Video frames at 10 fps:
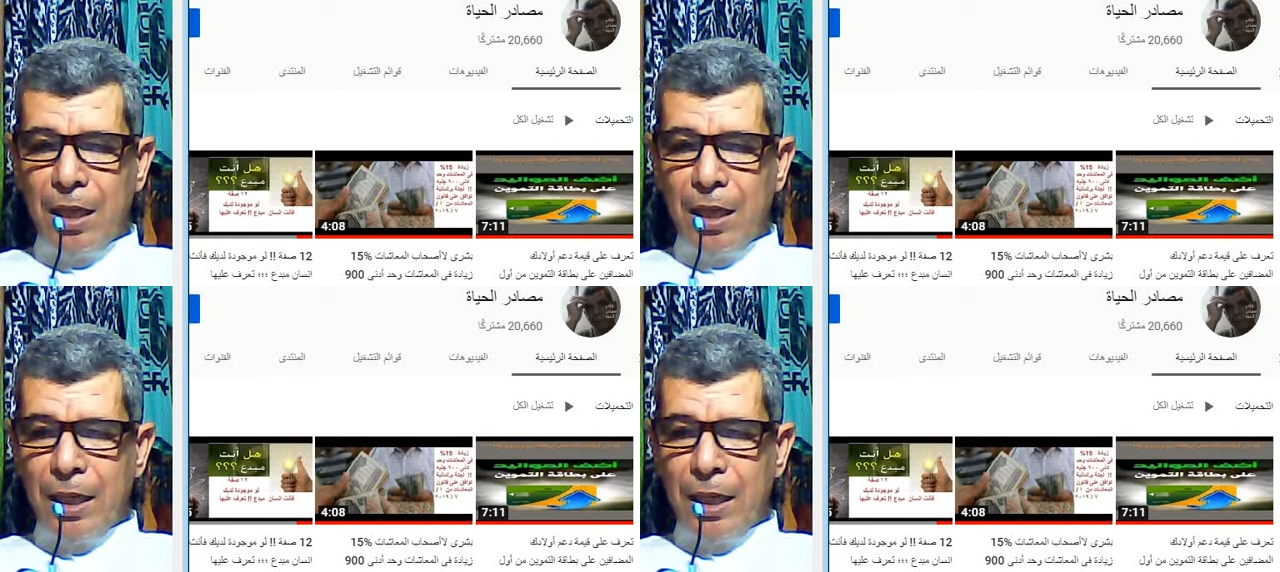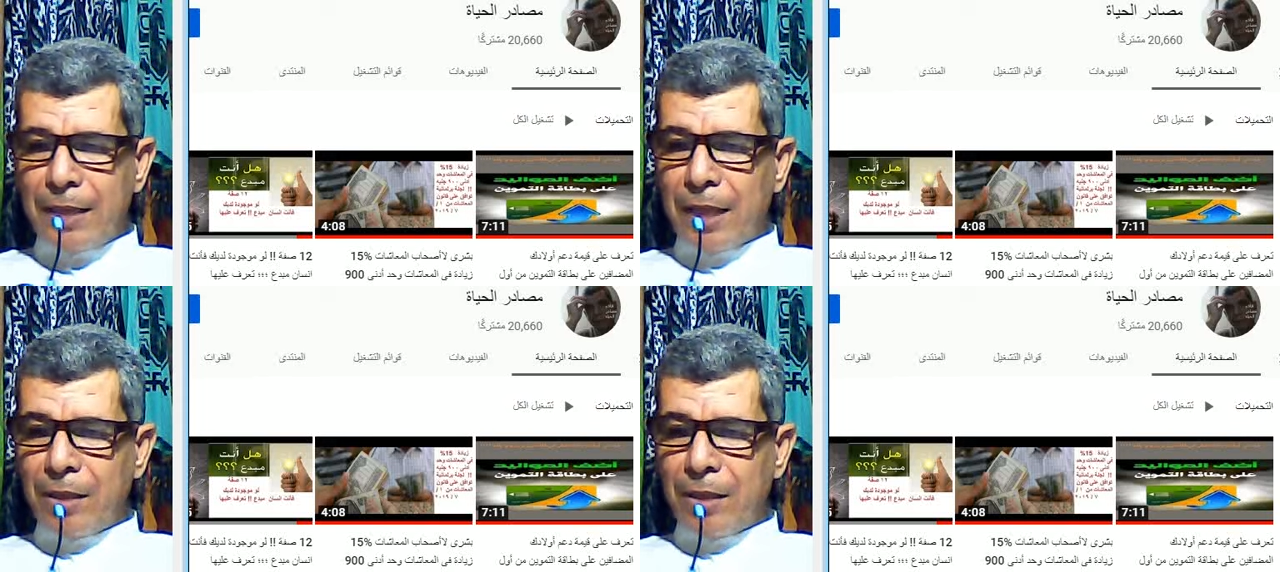
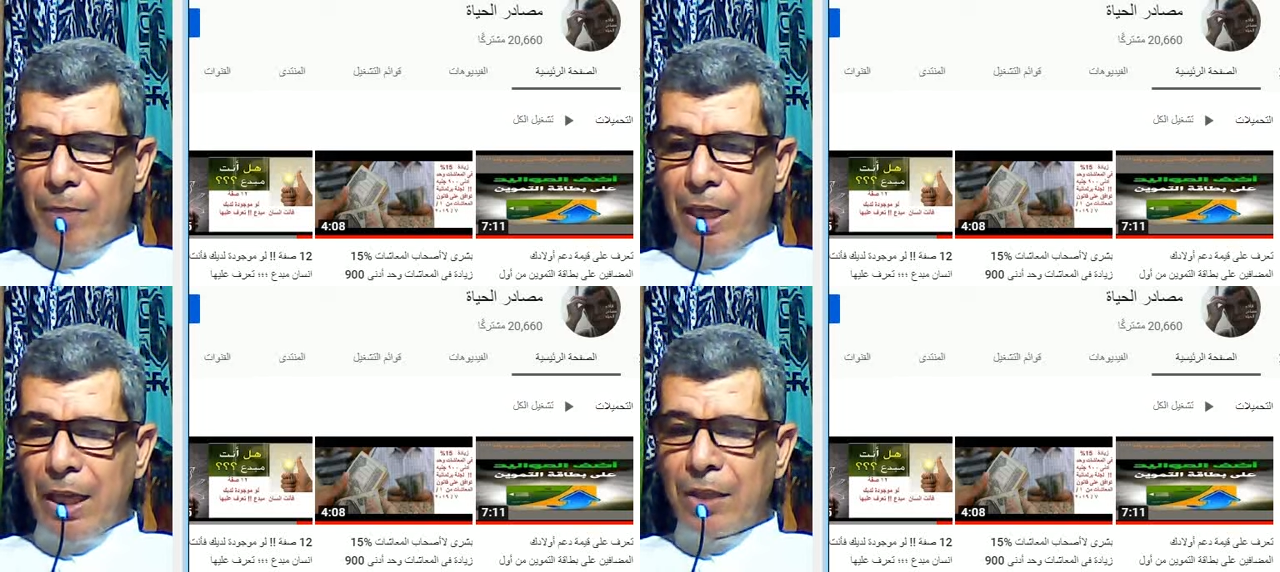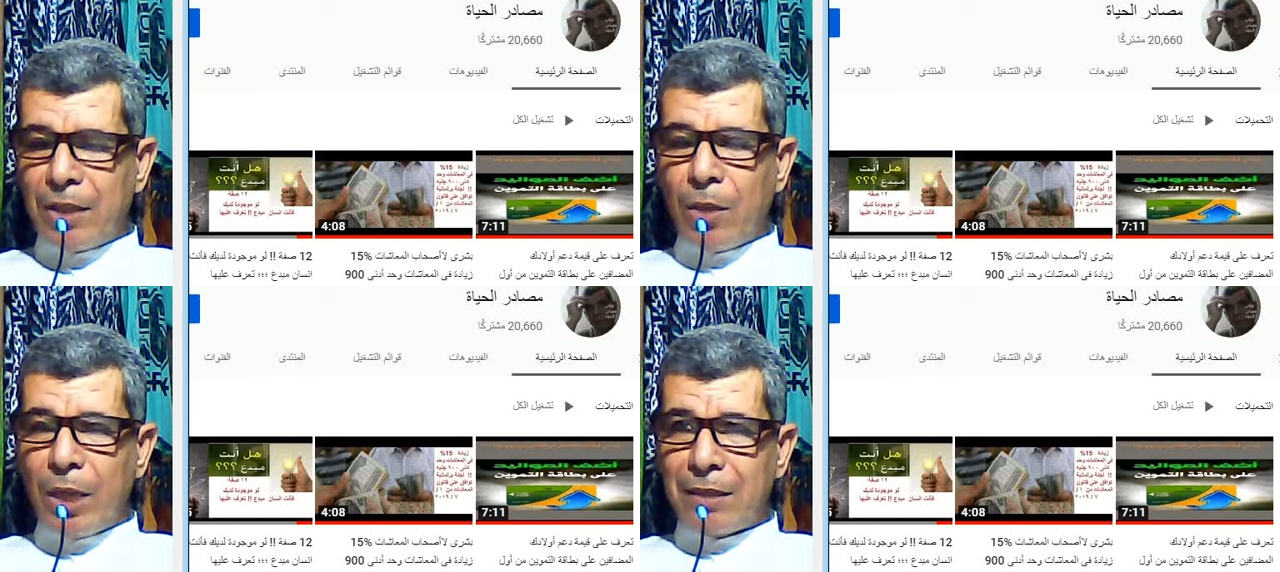استخدم
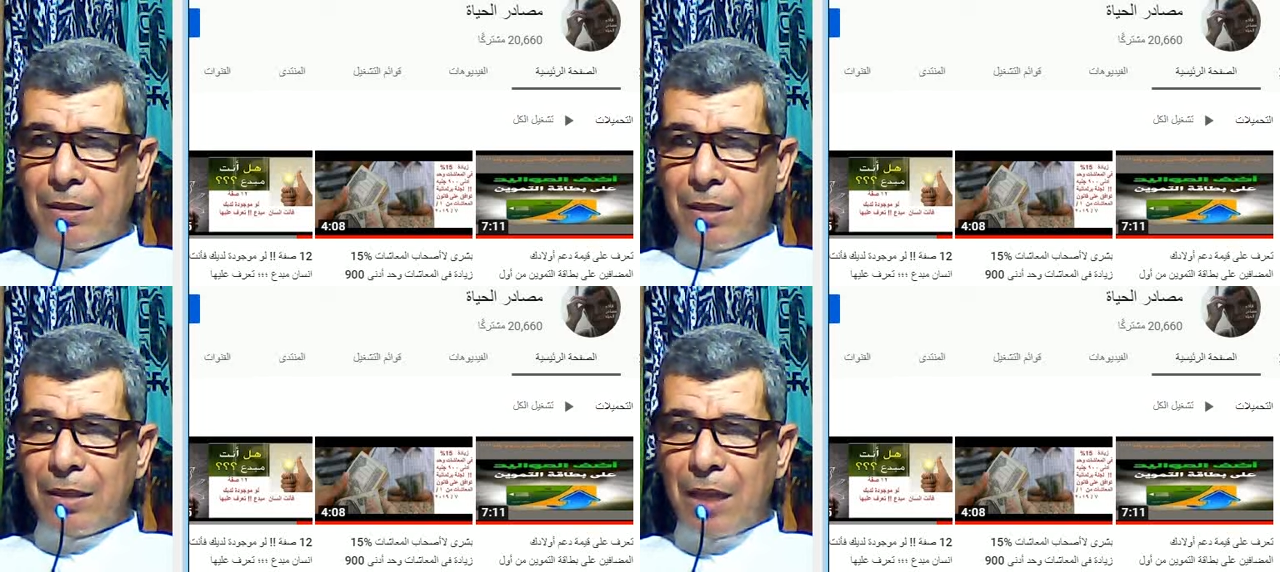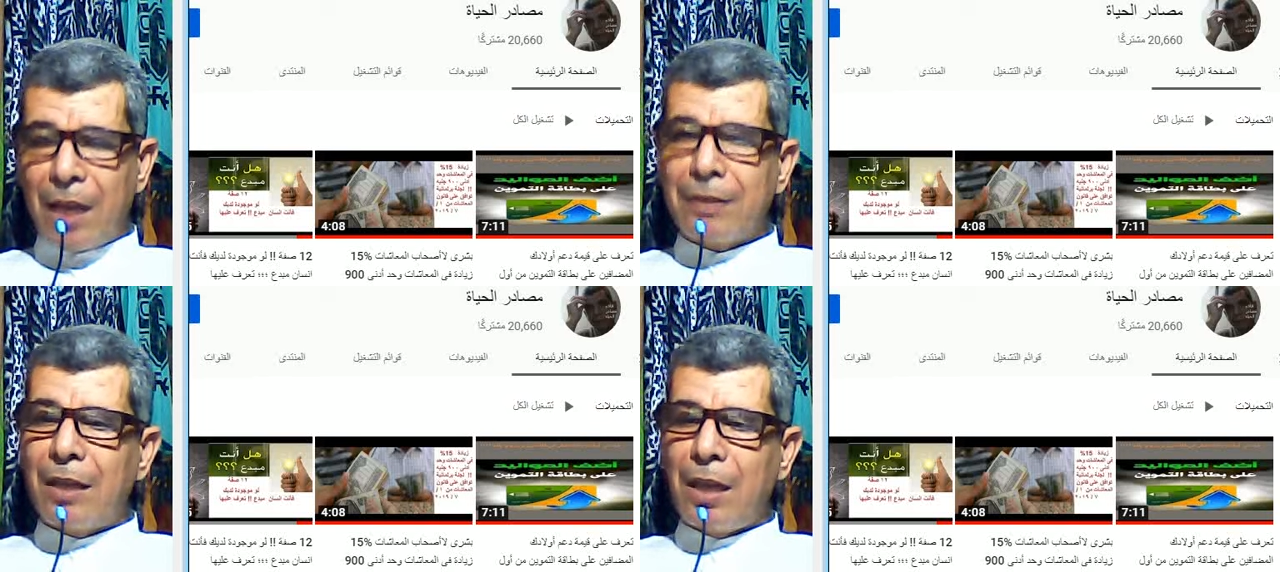أدوات
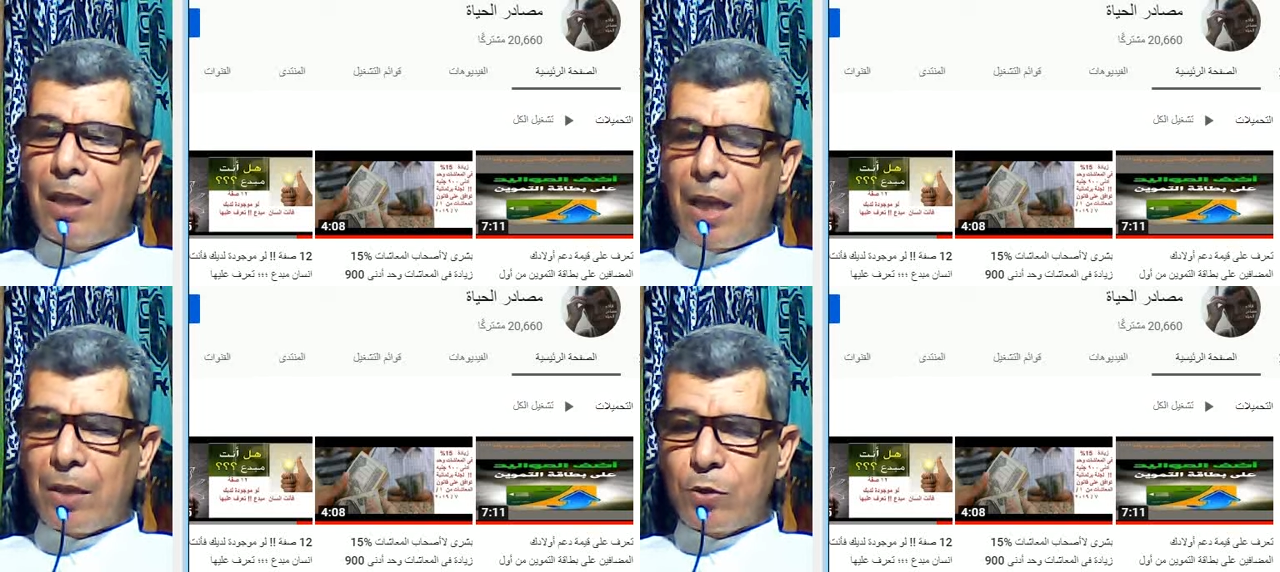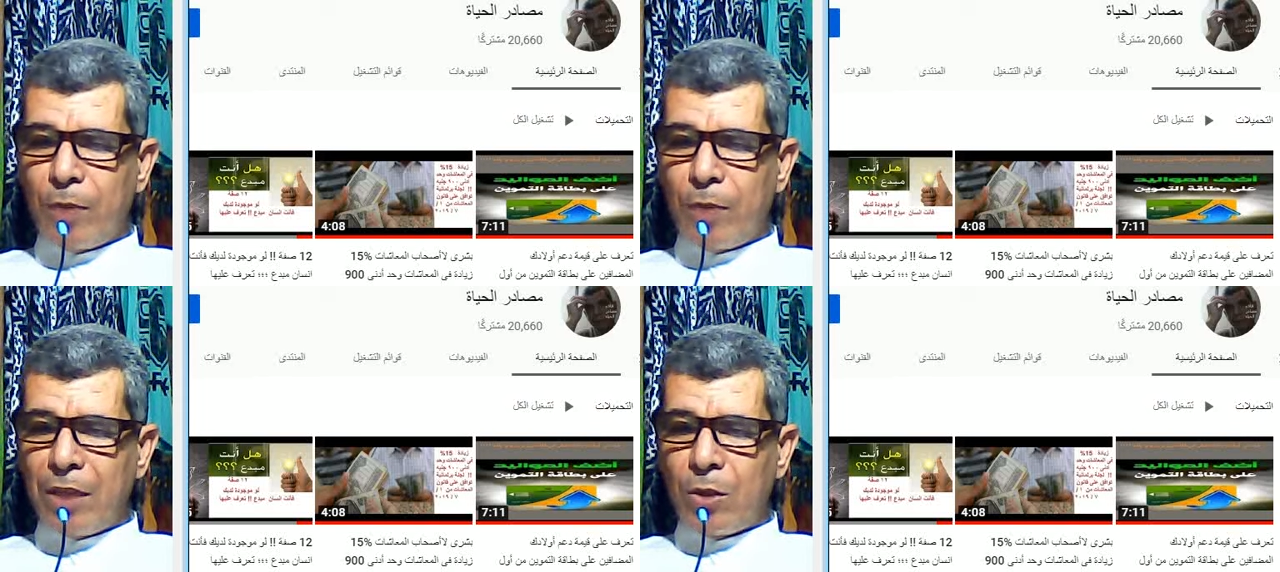أعطاها الحق
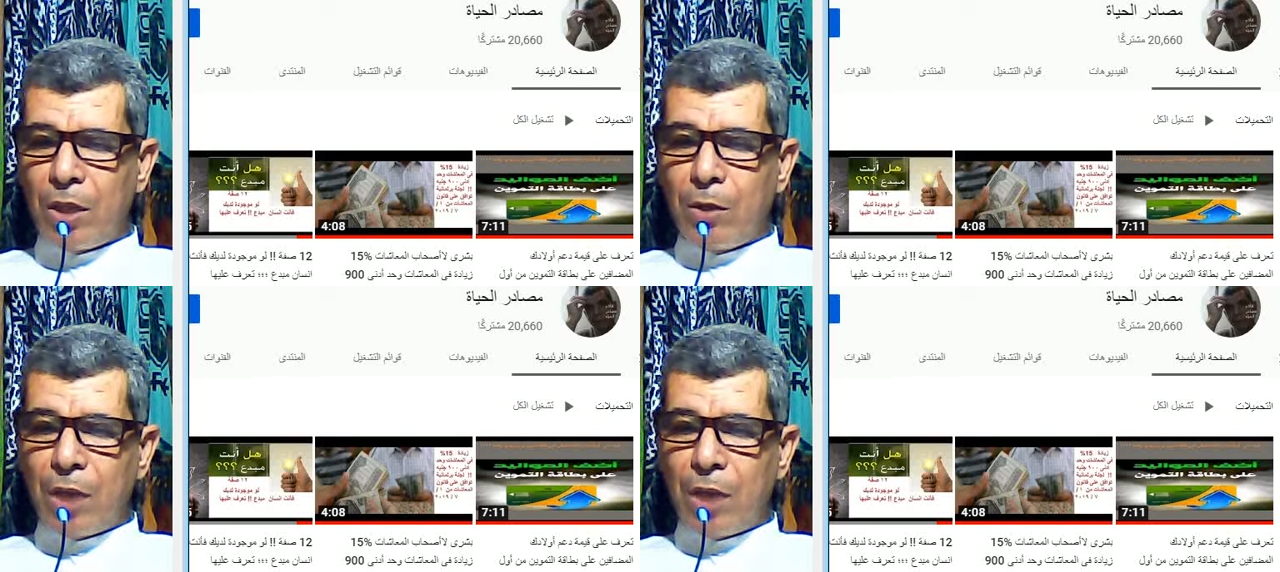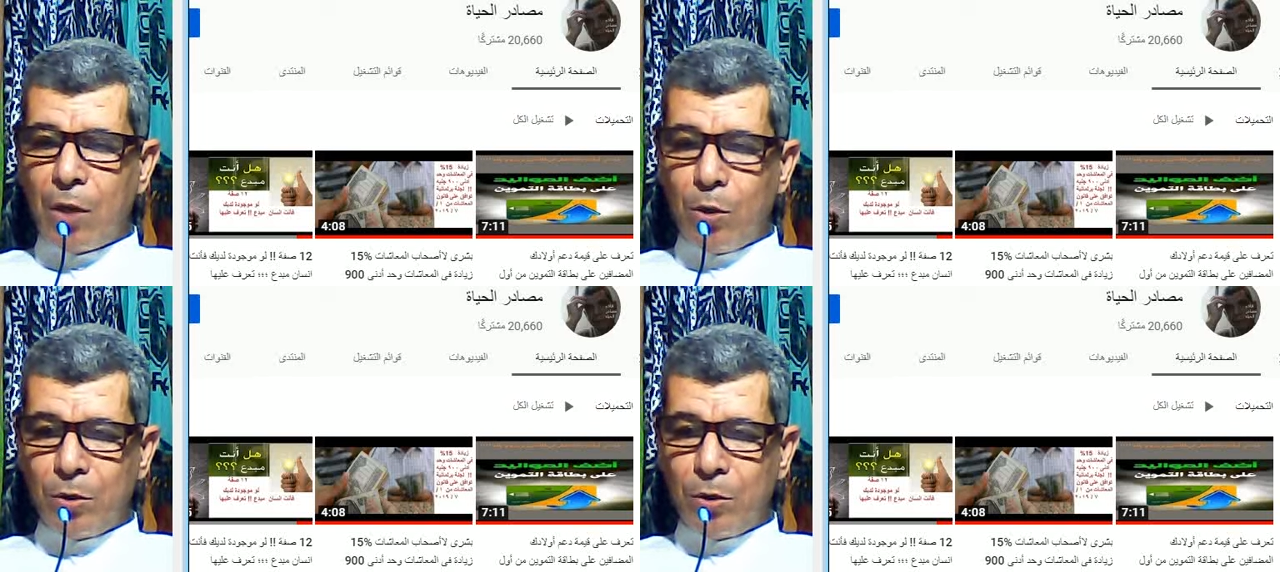سبحانه وتعالى له